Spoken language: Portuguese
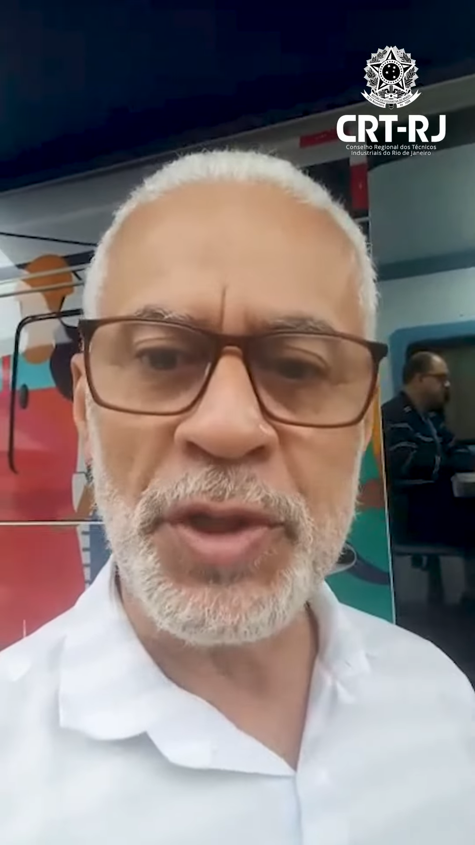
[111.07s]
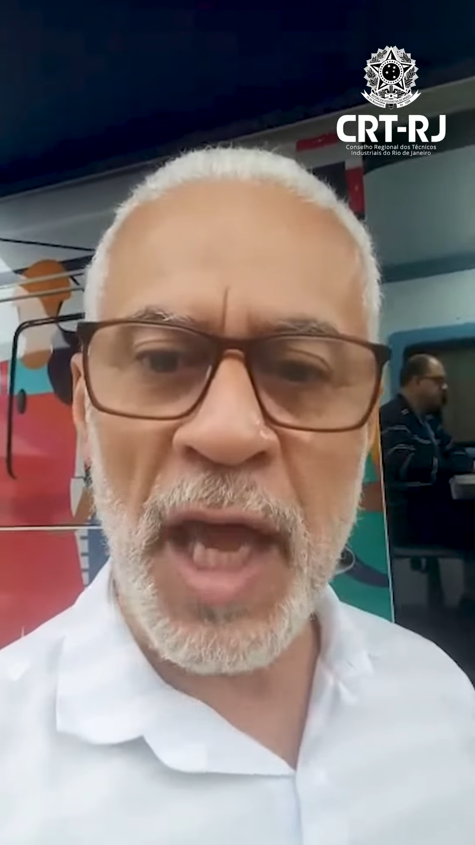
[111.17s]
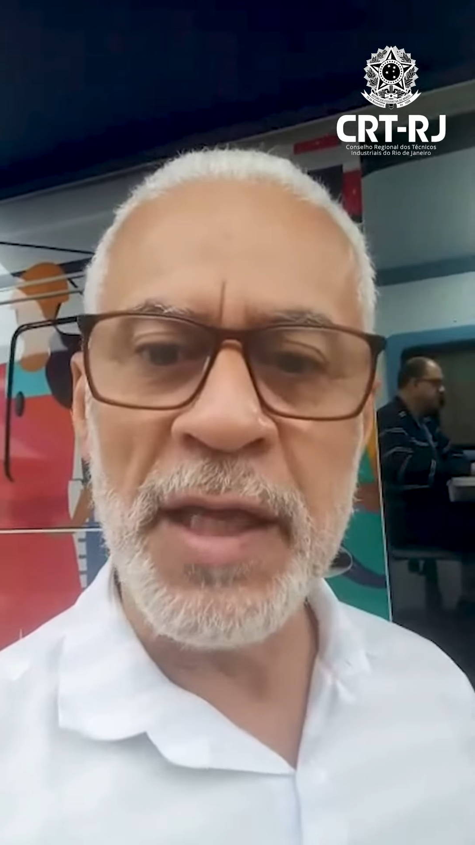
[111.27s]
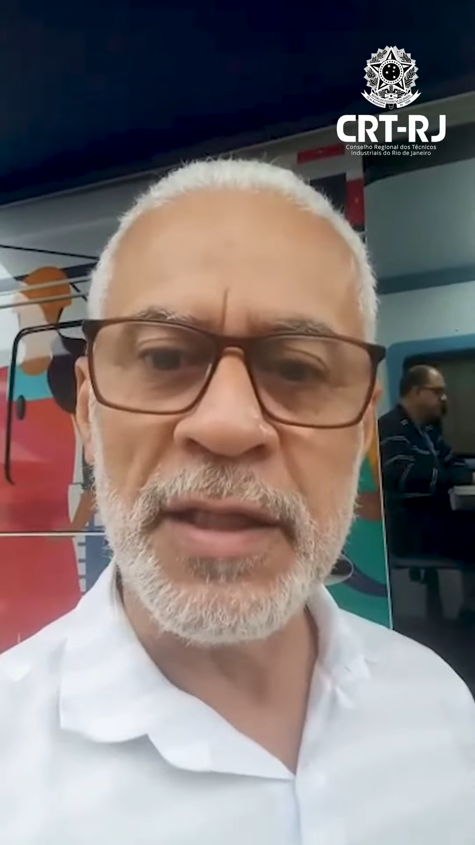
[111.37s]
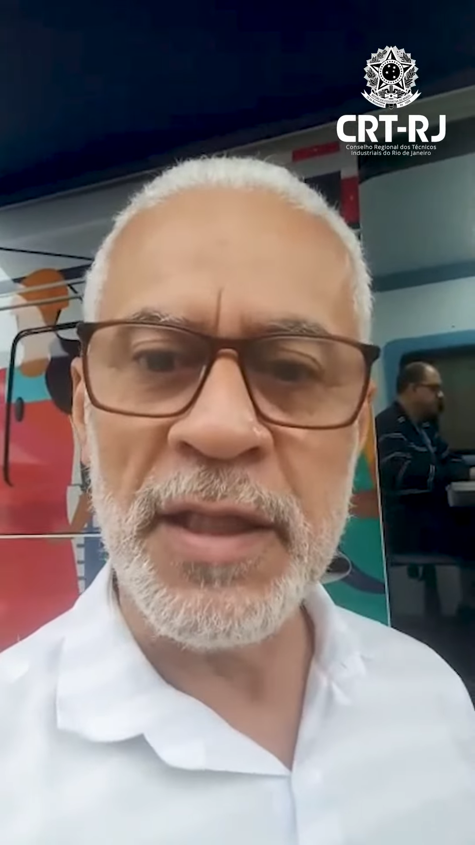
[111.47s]

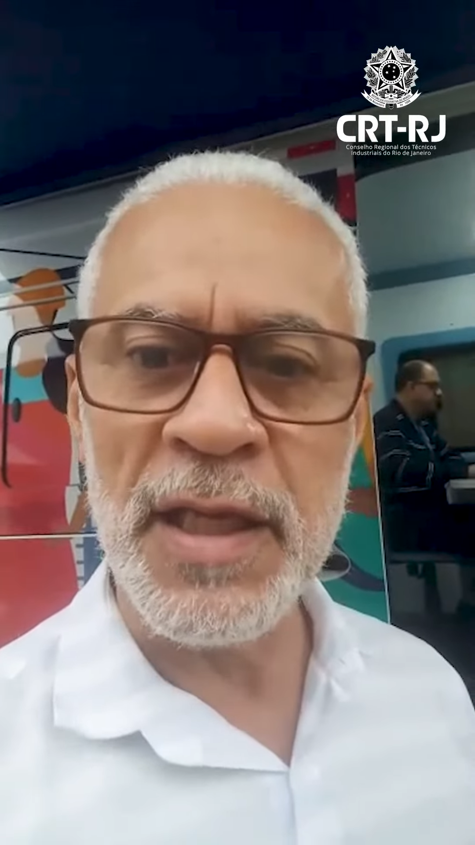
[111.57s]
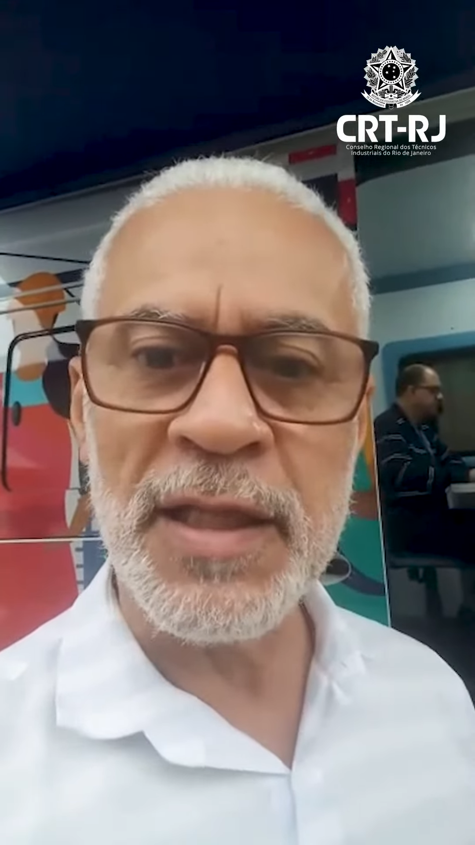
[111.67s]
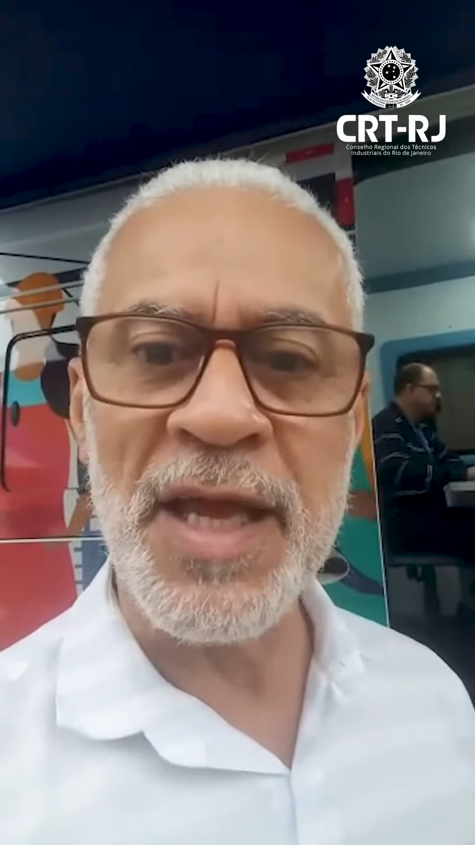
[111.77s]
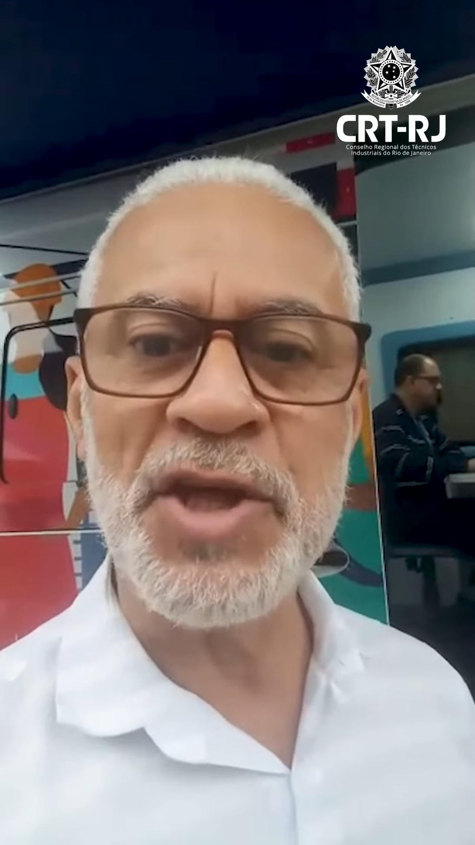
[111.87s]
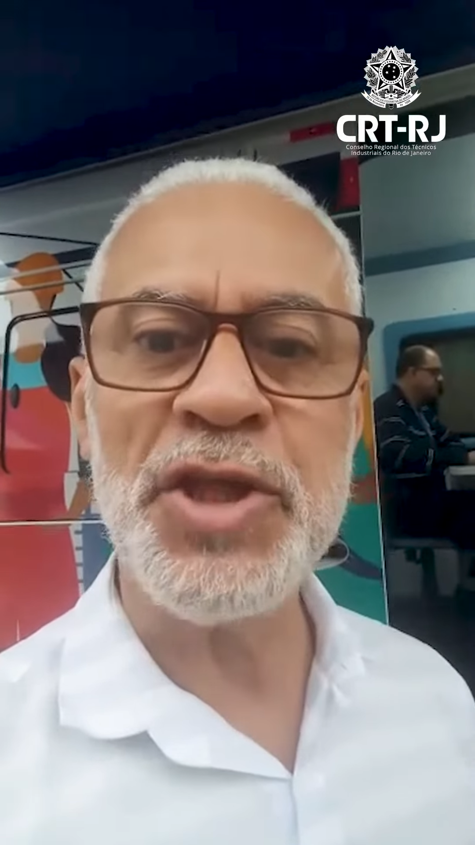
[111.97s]
CRT
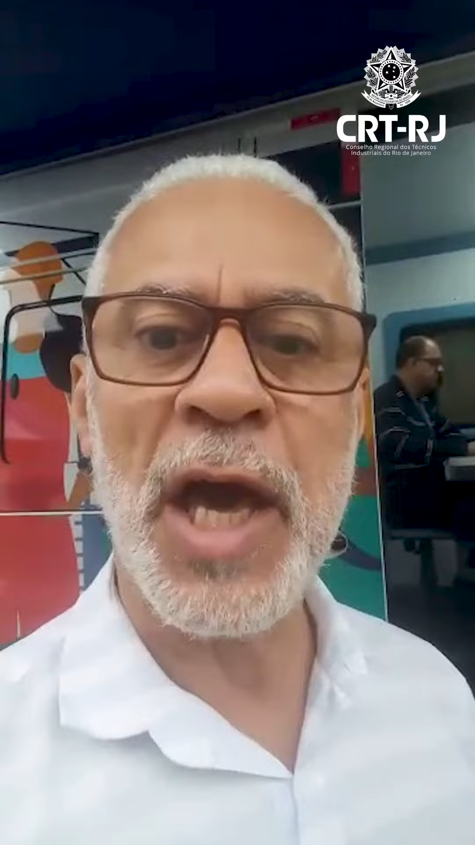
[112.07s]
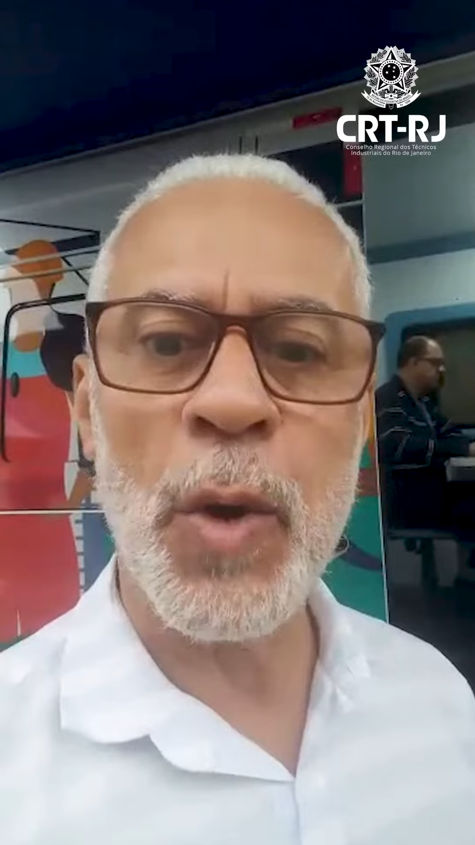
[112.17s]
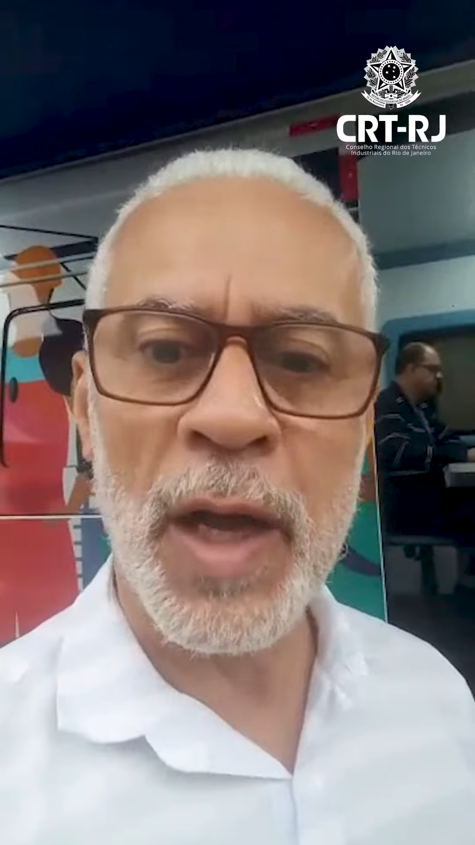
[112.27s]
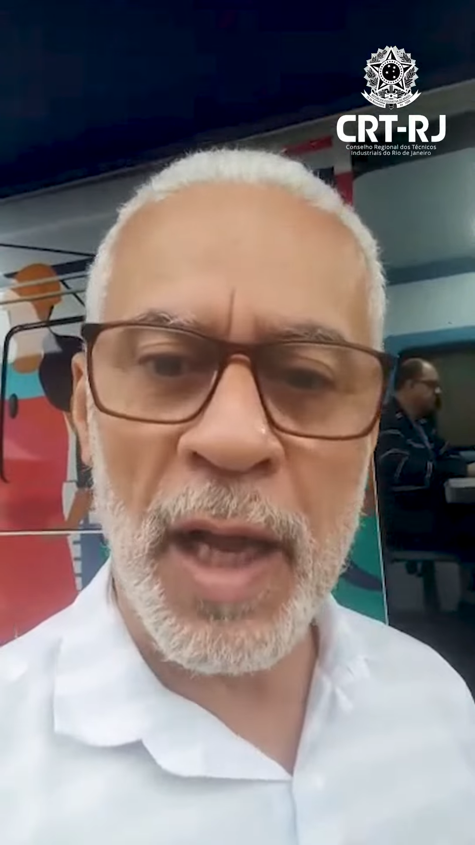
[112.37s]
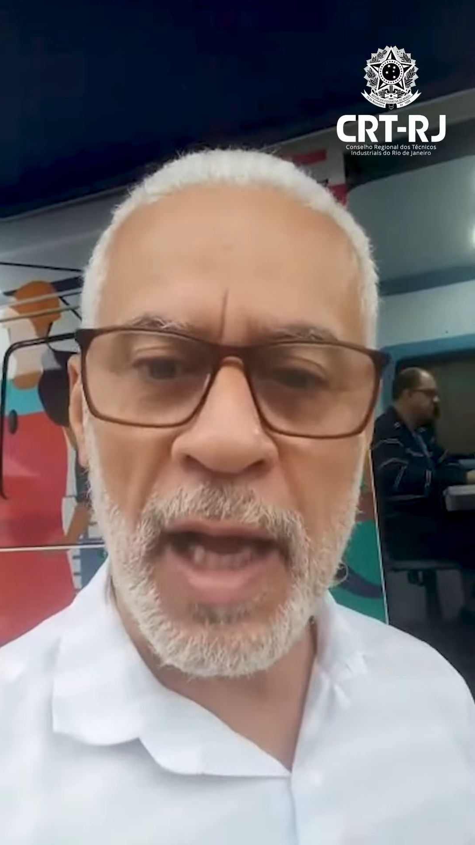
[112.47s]
tem que
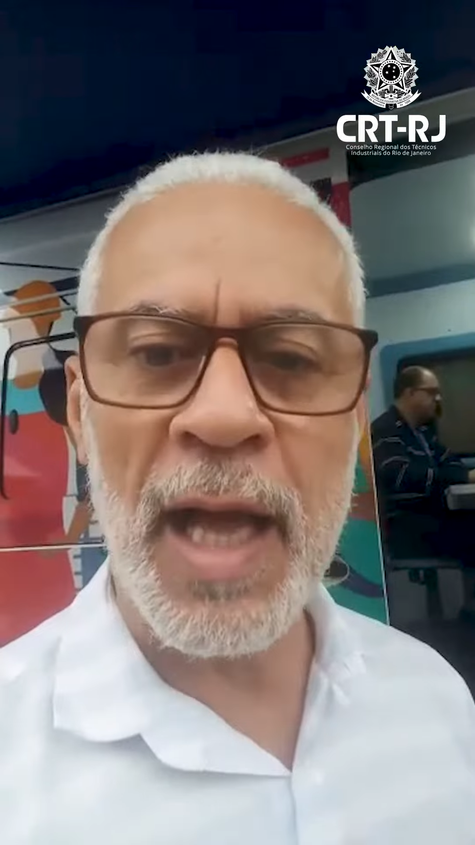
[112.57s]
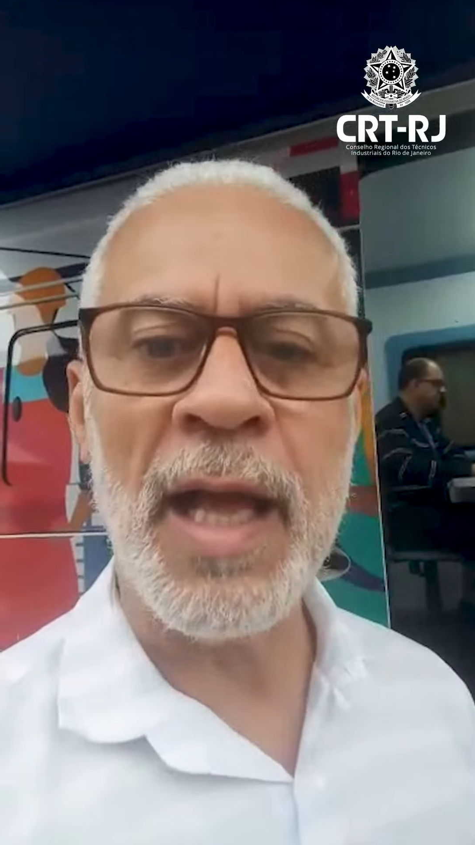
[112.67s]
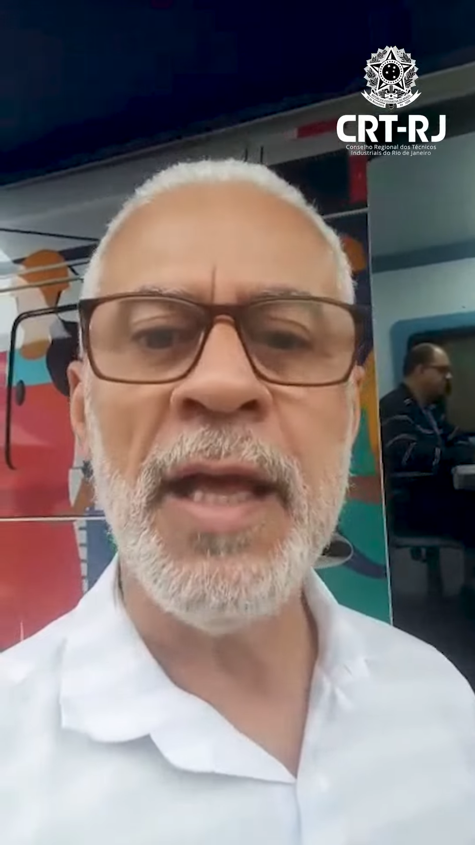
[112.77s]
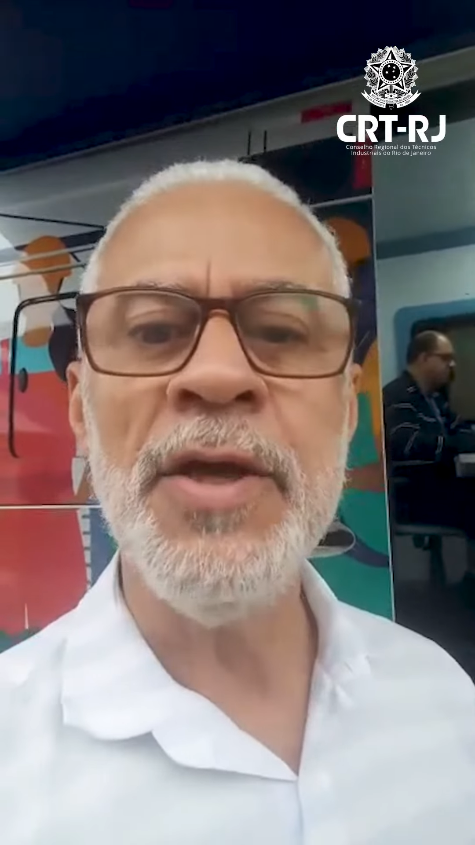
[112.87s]
dialogar